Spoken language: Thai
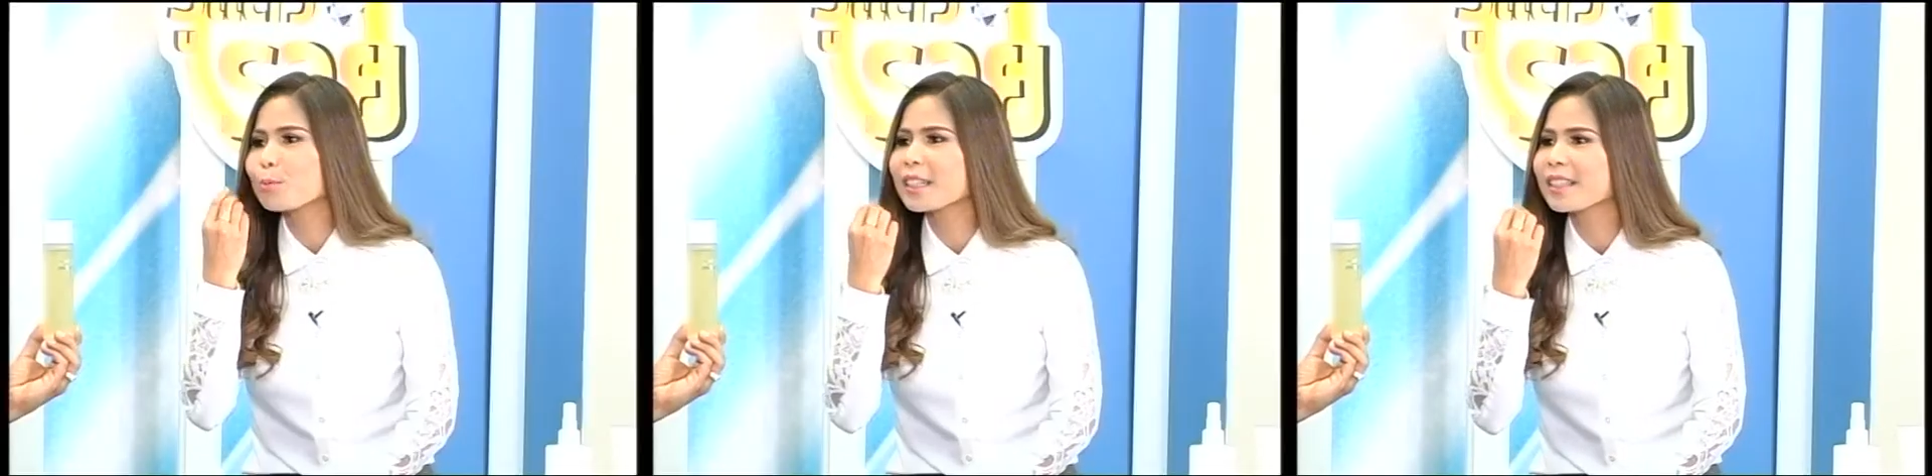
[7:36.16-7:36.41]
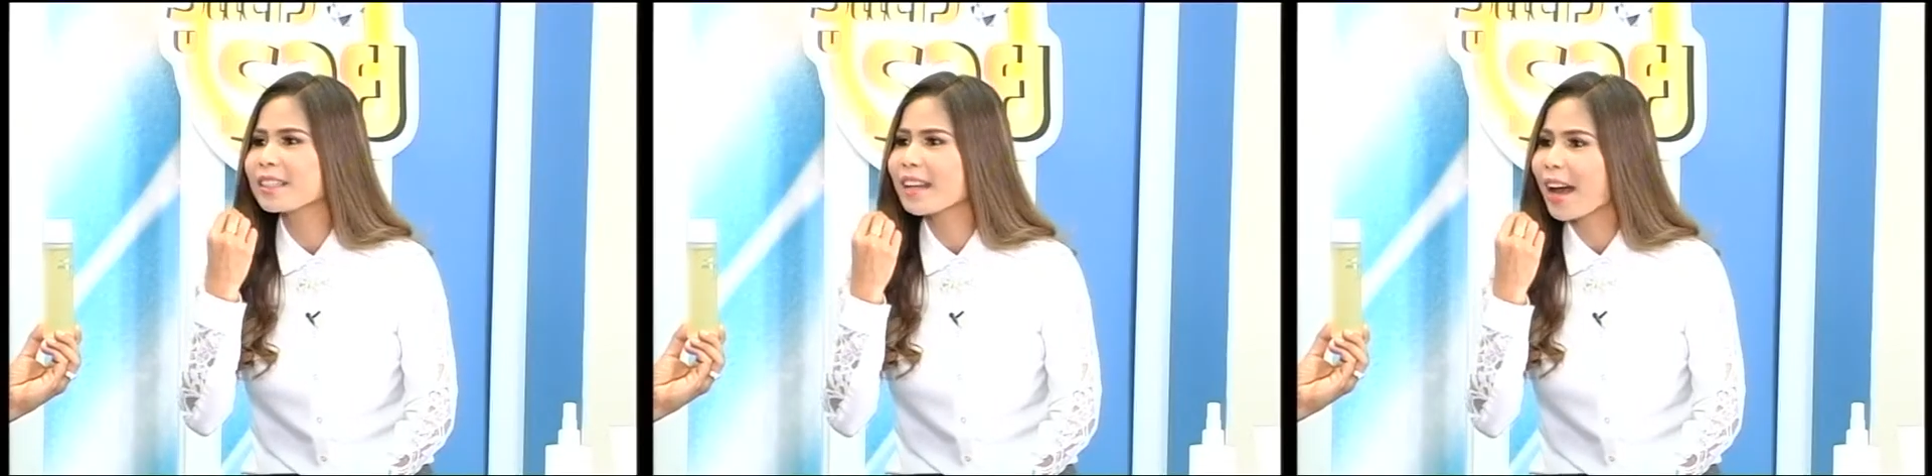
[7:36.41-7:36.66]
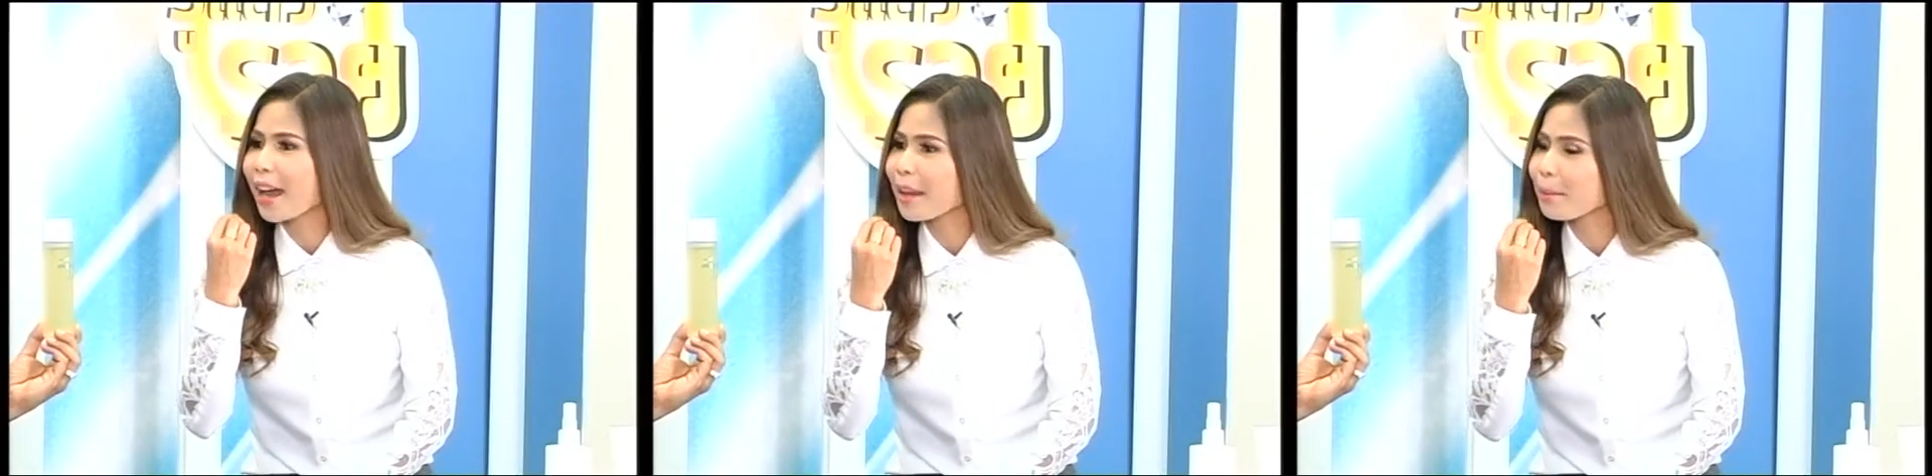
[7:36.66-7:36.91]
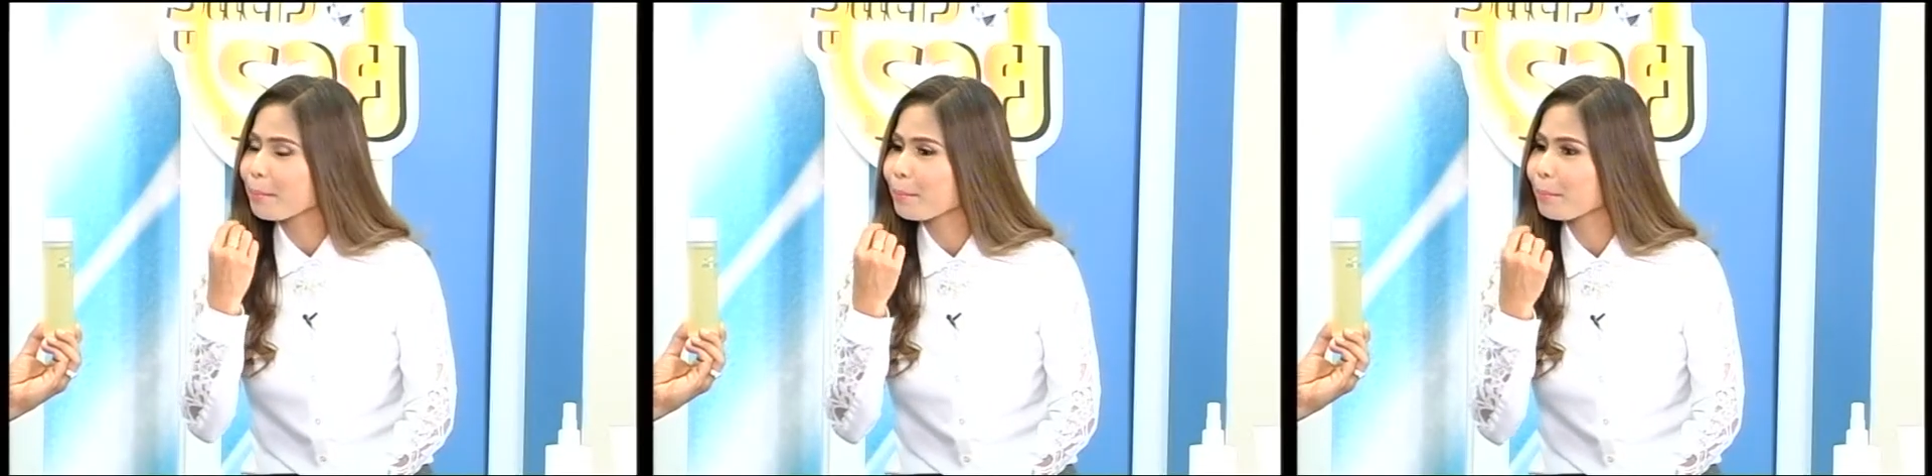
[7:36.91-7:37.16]
มชื้นให้
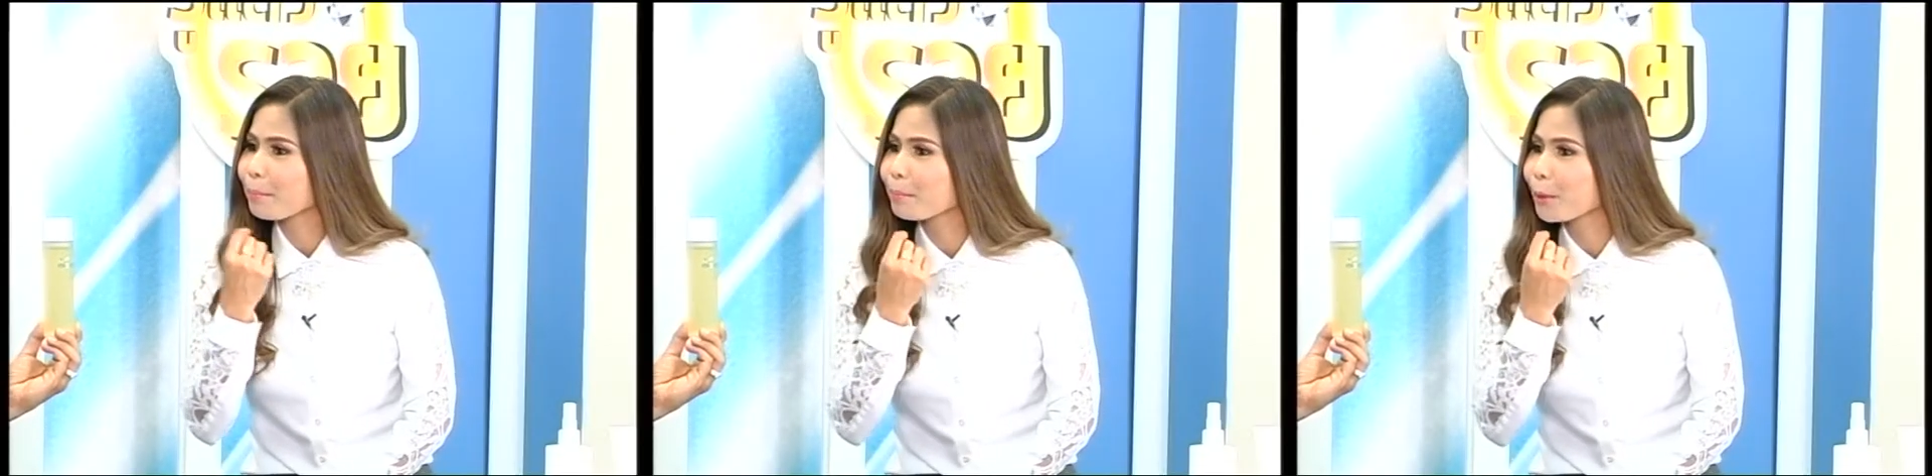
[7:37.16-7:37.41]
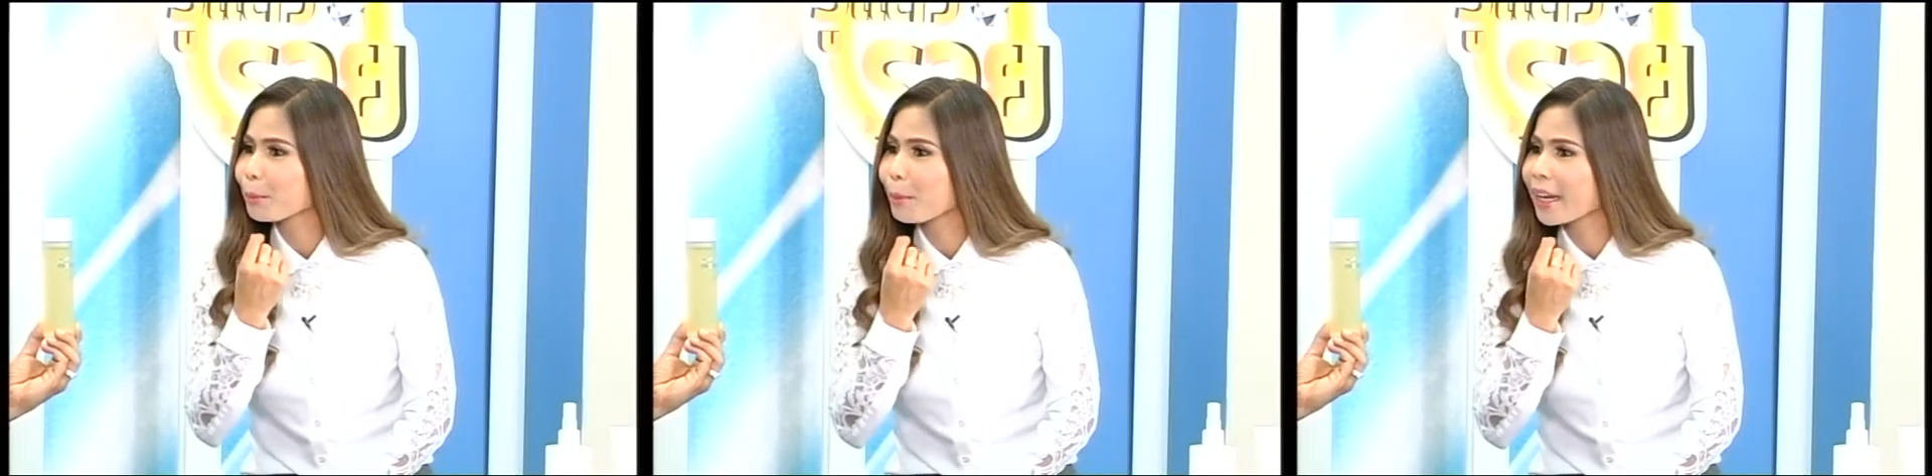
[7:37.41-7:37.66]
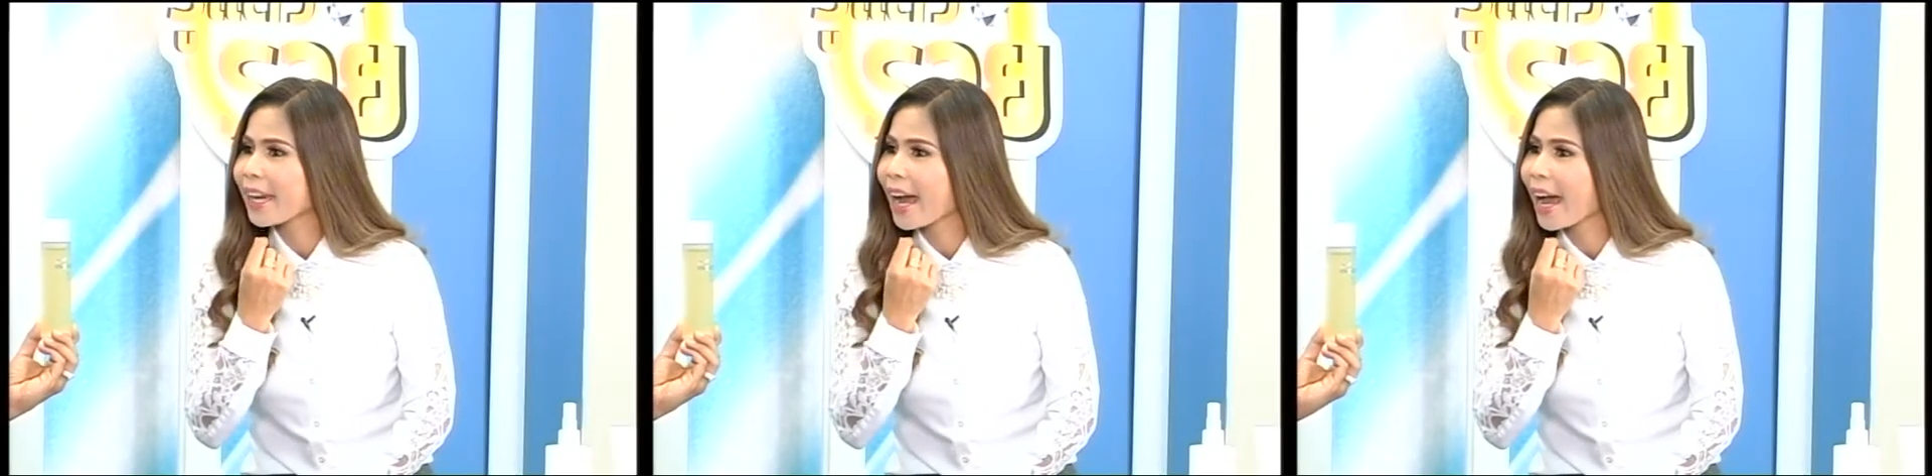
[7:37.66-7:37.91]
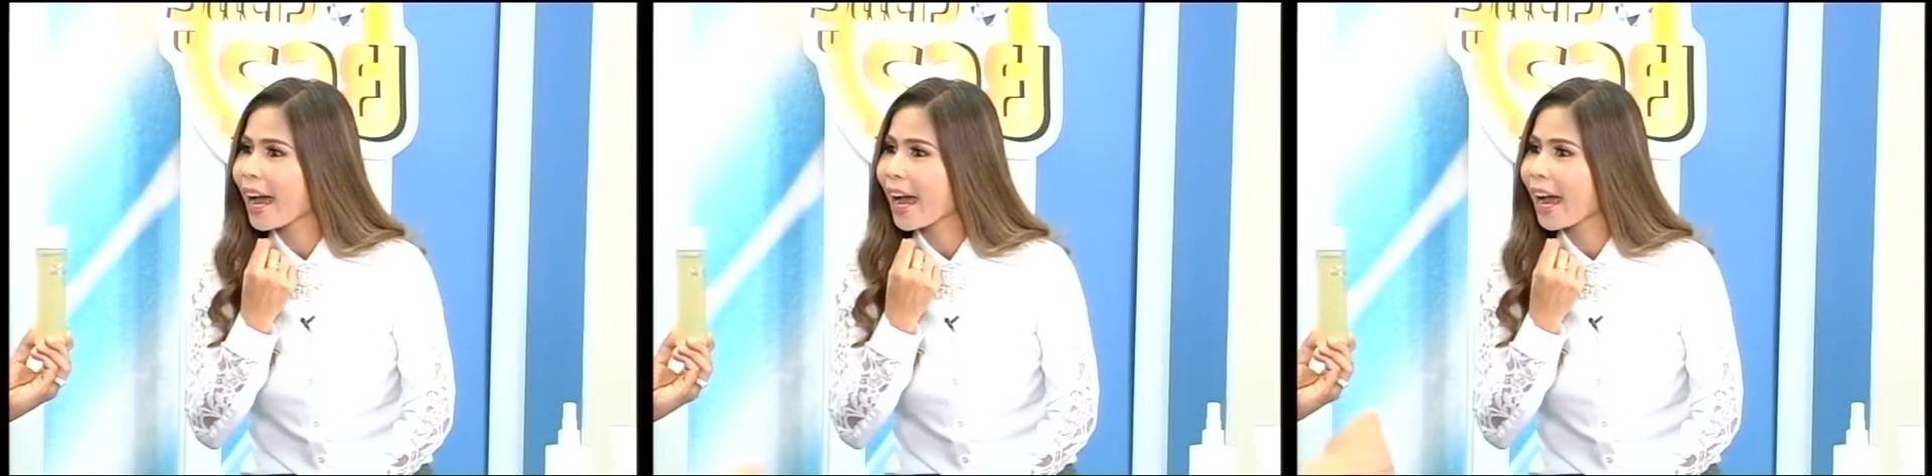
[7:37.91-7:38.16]
บนใบห
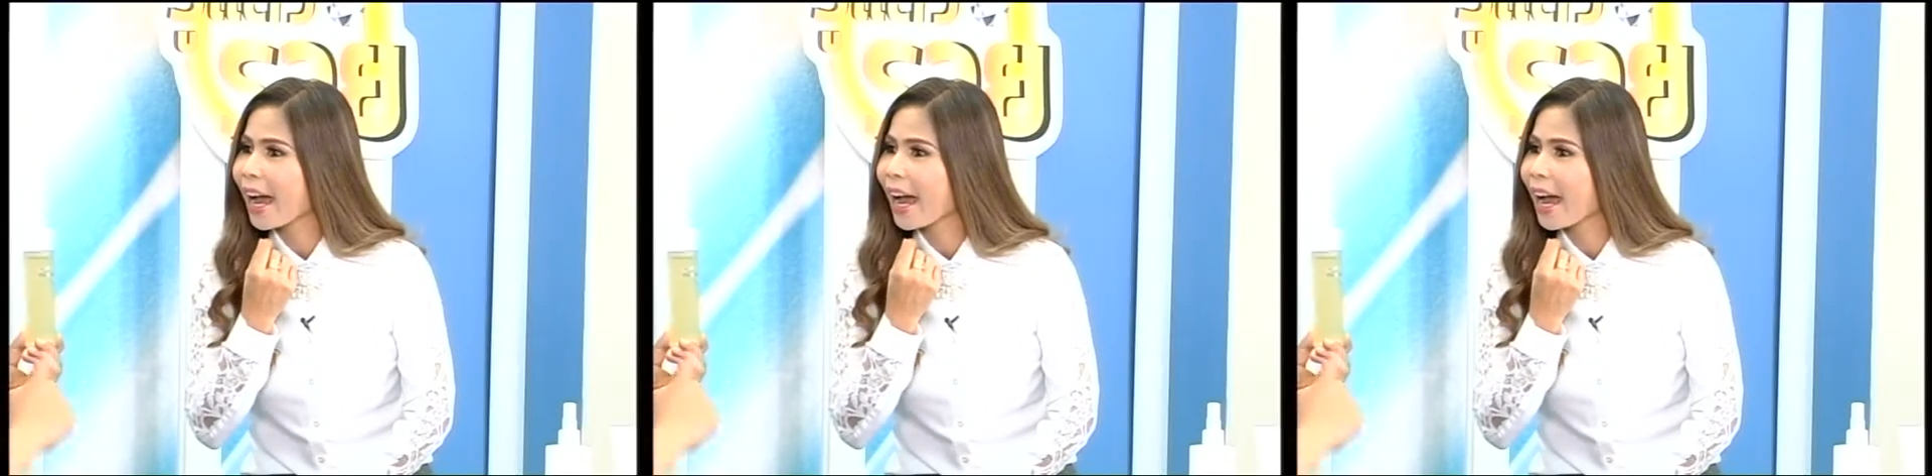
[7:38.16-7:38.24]
น้า ใช